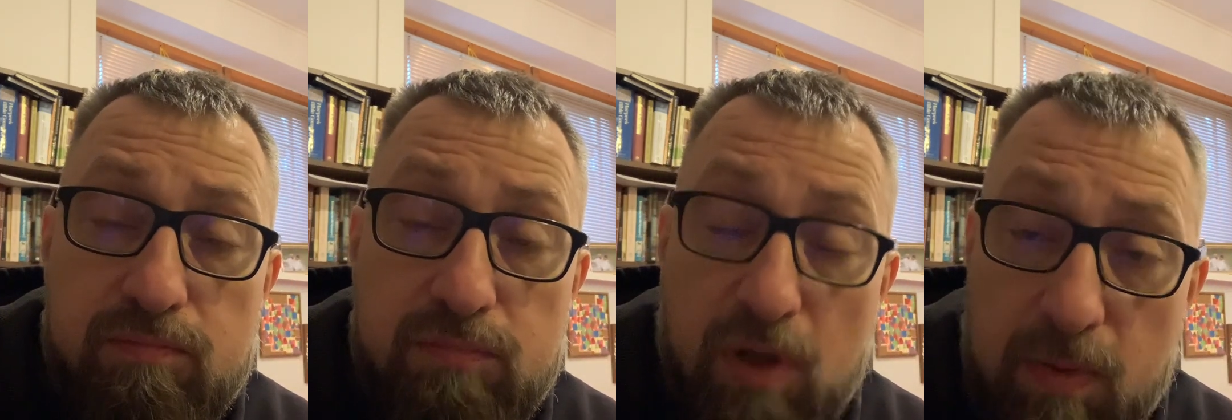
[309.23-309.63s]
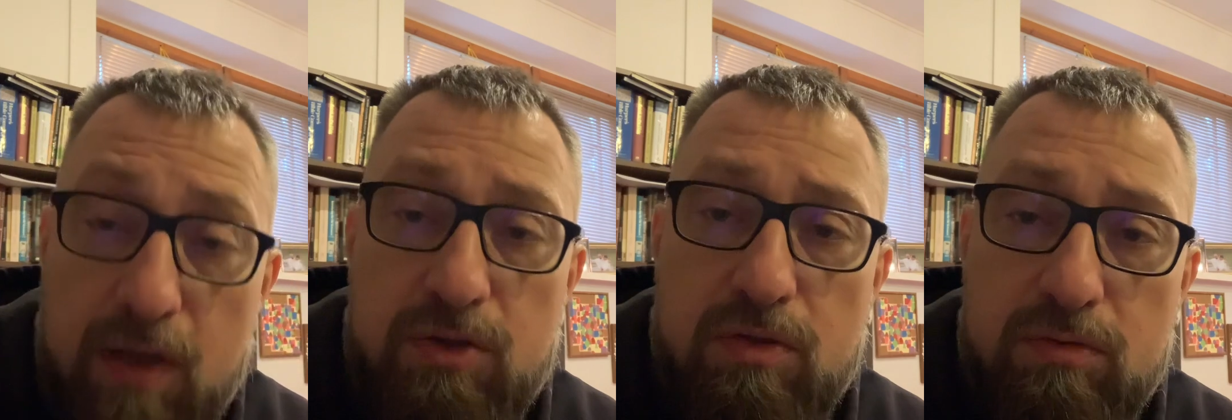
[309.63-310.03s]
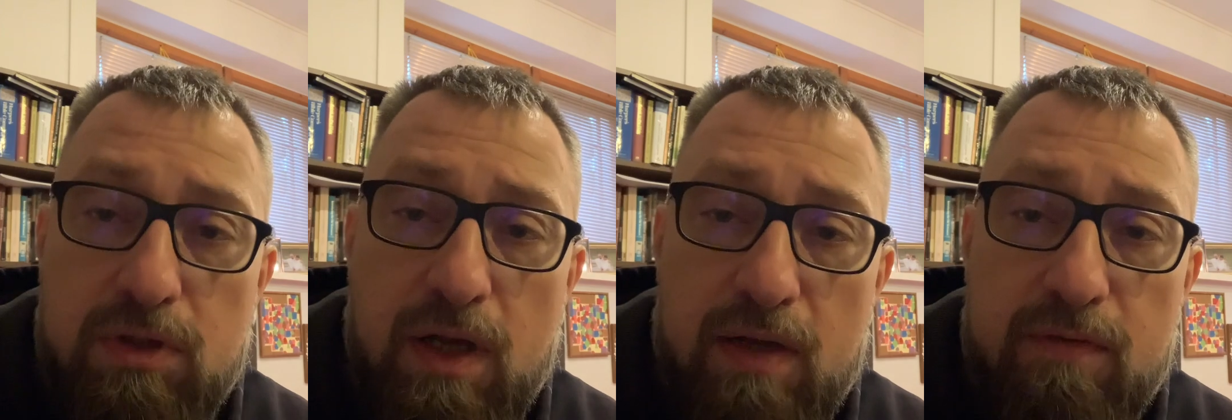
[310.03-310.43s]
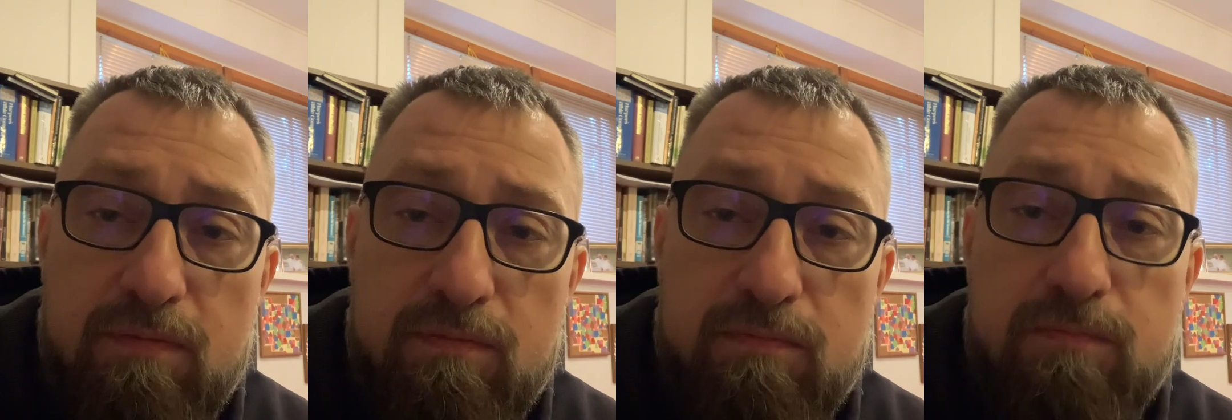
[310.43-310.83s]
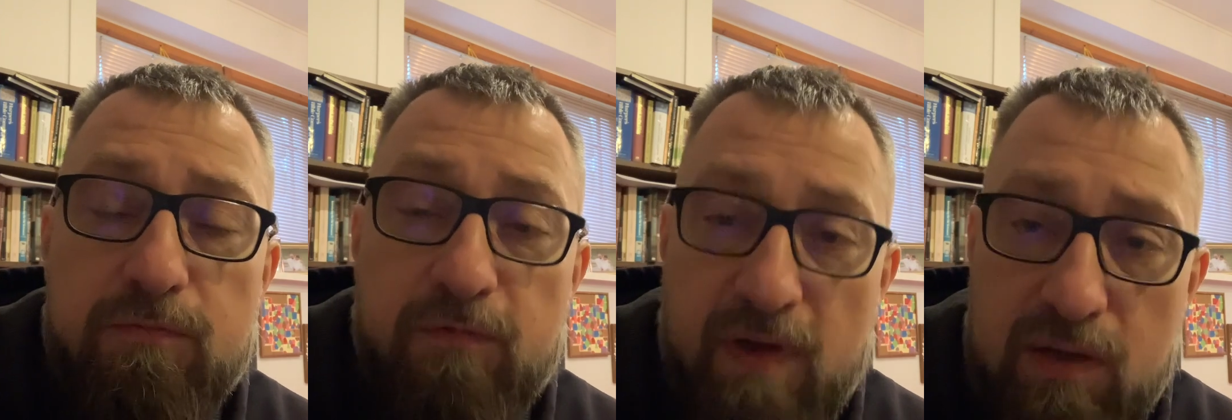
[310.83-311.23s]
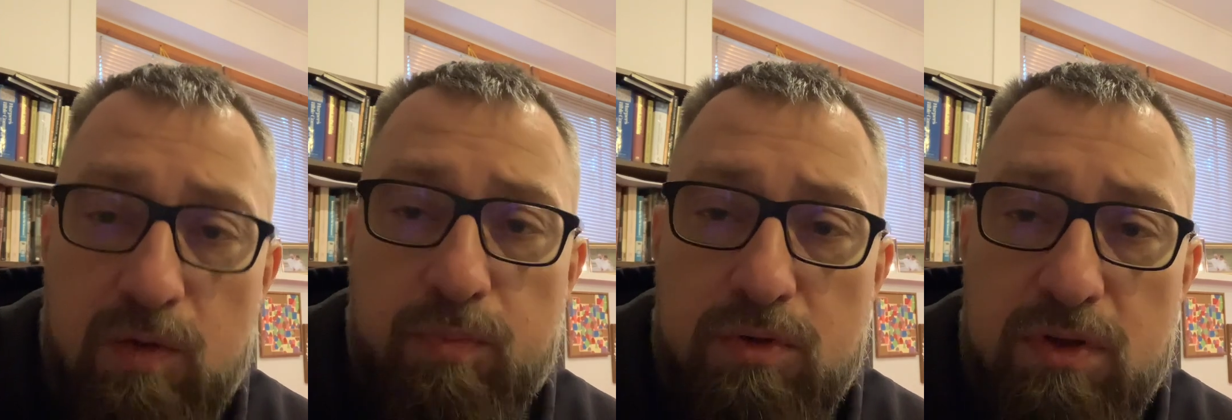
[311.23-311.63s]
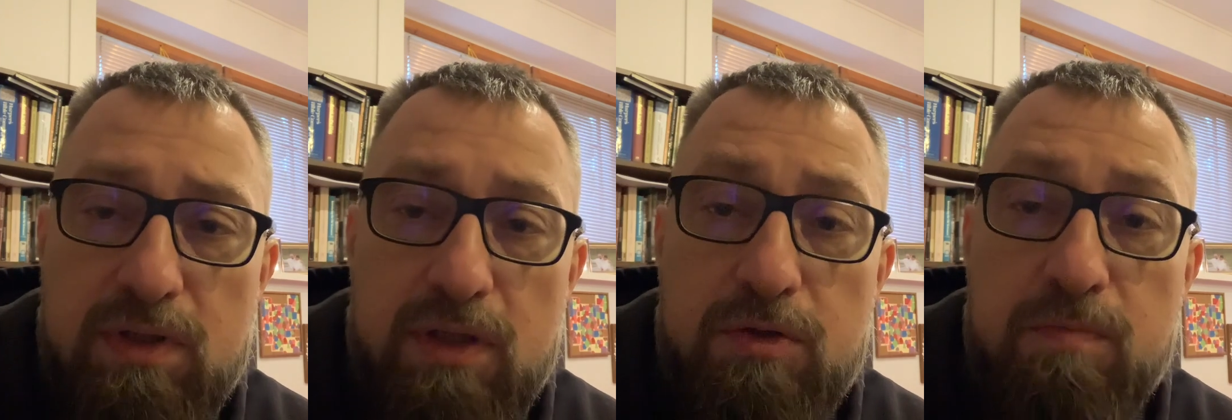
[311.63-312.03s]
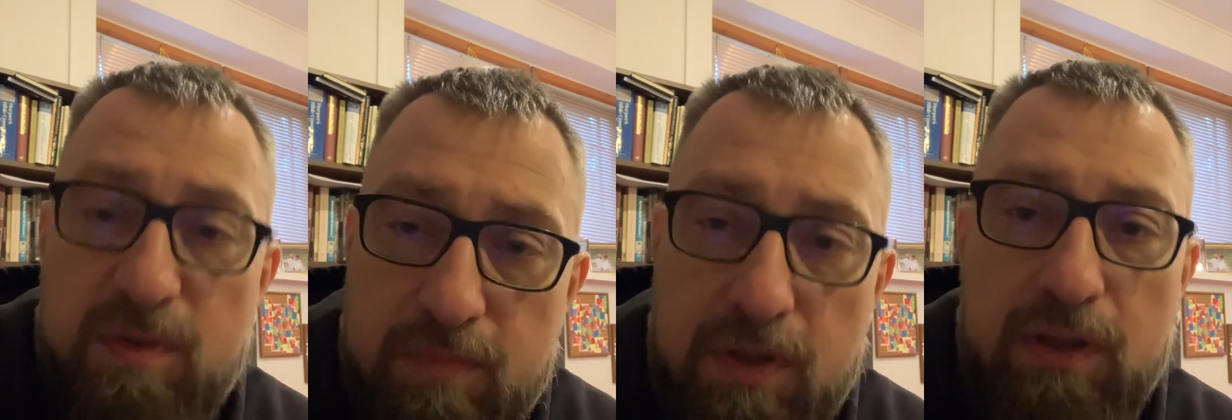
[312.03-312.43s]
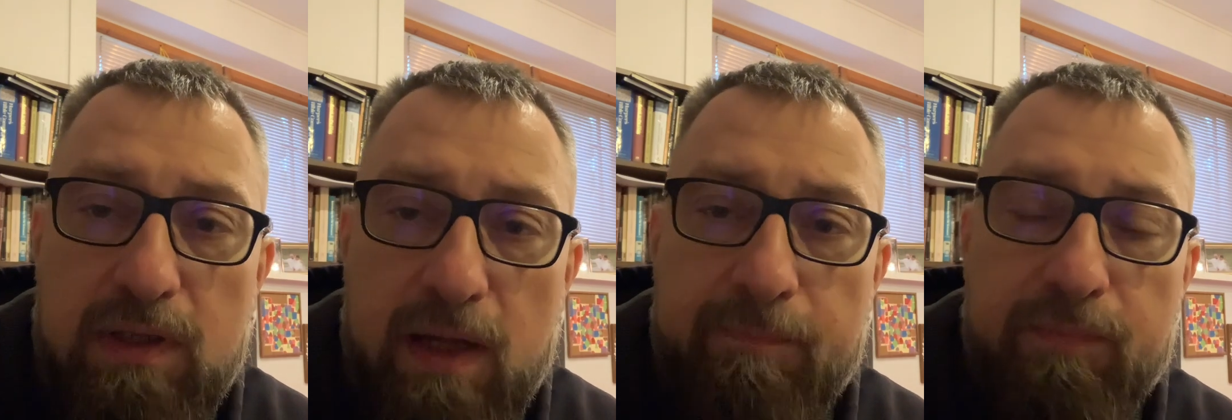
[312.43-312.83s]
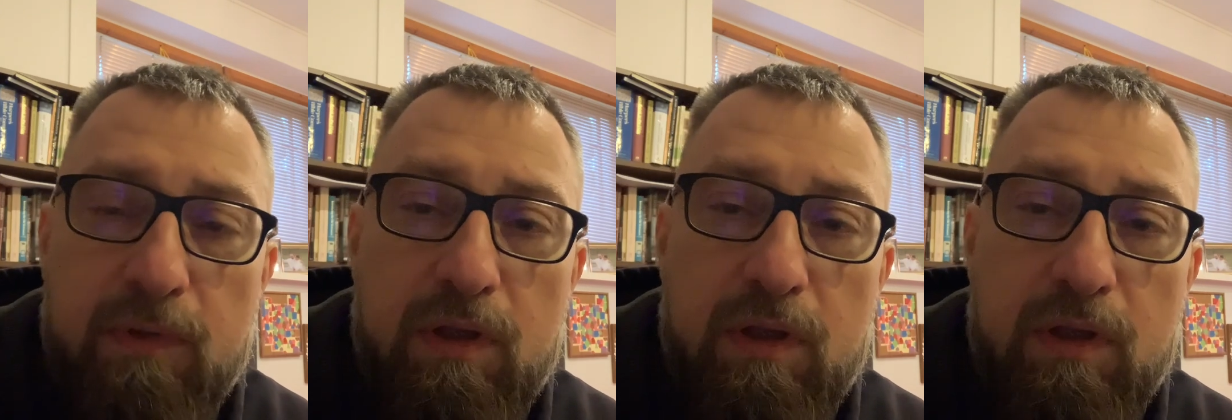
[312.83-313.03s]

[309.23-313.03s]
dobra książka, warto poczytać, biblijna,